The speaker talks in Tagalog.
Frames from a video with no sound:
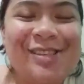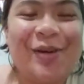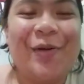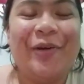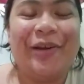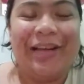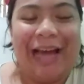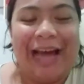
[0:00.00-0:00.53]

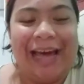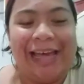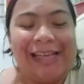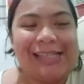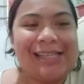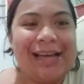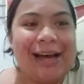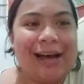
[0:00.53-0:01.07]
so,
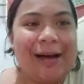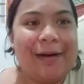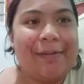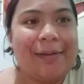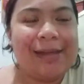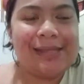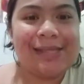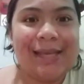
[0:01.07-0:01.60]
guys,
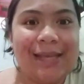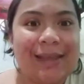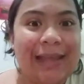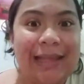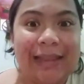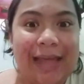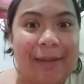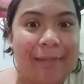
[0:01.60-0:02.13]
um, it's
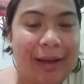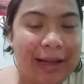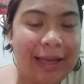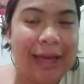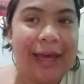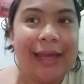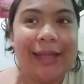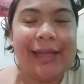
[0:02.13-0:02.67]
eating time
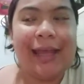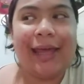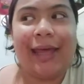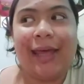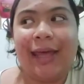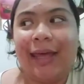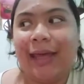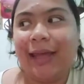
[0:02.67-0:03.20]
again
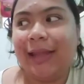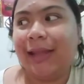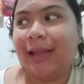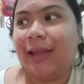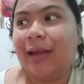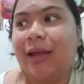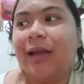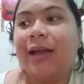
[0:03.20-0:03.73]
and
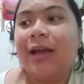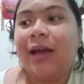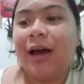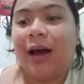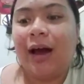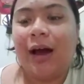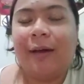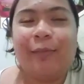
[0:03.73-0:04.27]

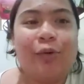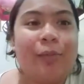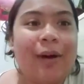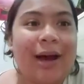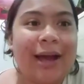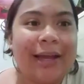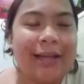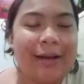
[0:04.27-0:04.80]
um,
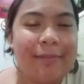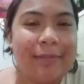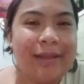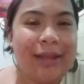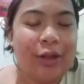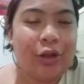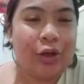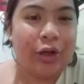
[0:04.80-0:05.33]
kumakain kami
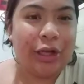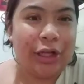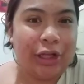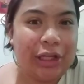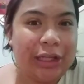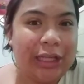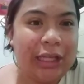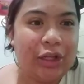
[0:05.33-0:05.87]
dito ngayon
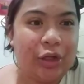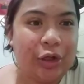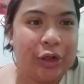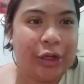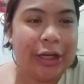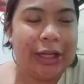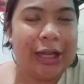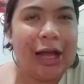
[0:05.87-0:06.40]
ng dinner
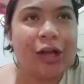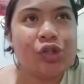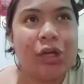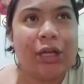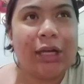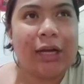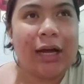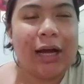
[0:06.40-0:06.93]
and
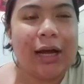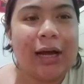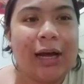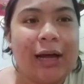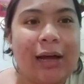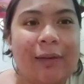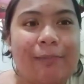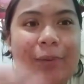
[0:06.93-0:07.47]
actually
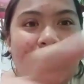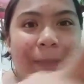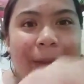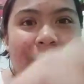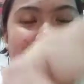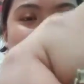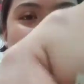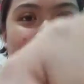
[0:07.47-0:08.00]

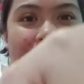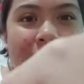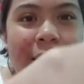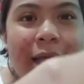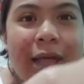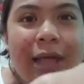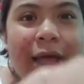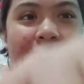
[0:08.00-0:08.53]
kaka-prepare lang.
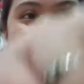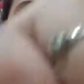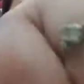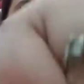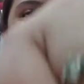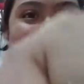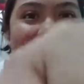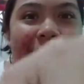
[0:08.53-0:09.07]
lang.
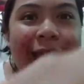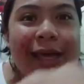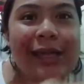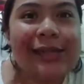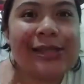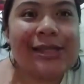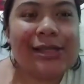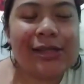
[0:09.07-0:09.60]
And
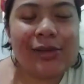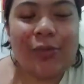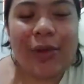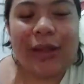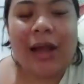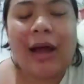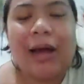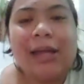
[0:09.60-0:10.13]
it's,
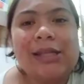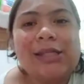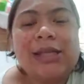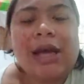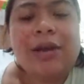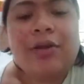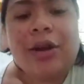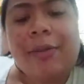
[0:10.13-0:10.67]
wait lang, it's
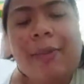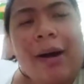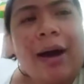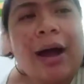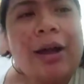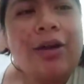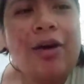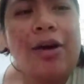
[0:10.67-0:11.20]
ano na ba? Ano